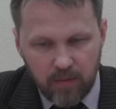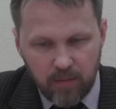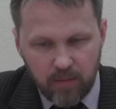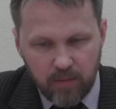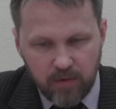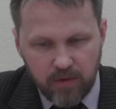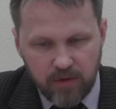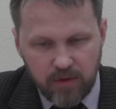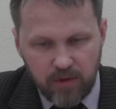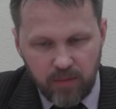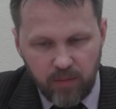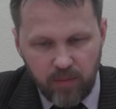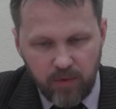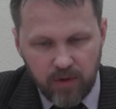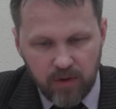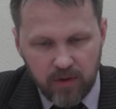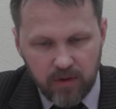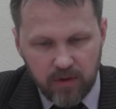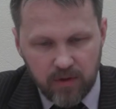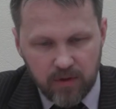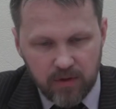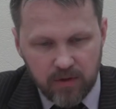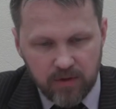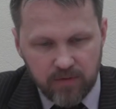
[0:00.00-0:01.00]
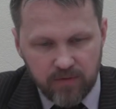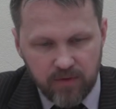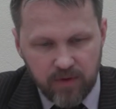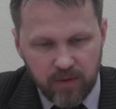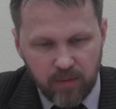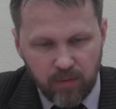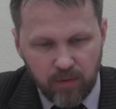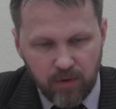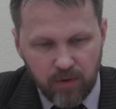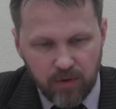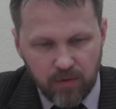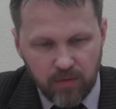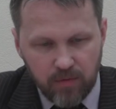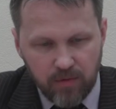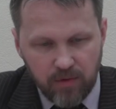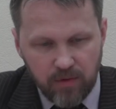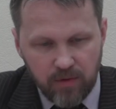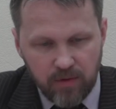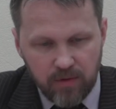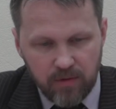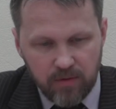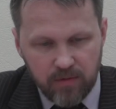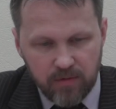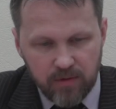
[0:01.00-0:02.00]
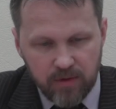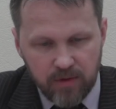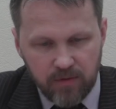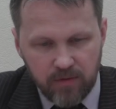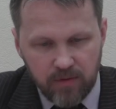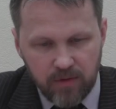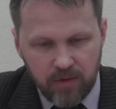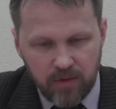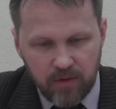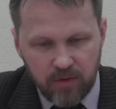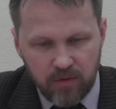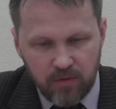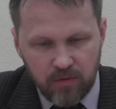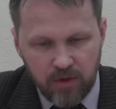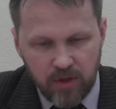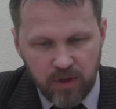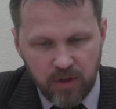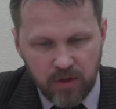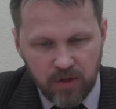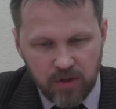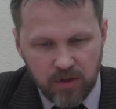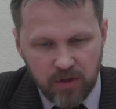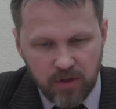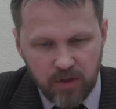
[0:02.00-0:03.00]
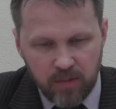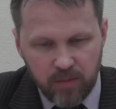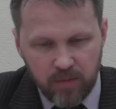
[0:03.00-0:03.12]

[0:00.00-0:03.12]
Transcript: постепенно трансформируясь в советы трудящихся,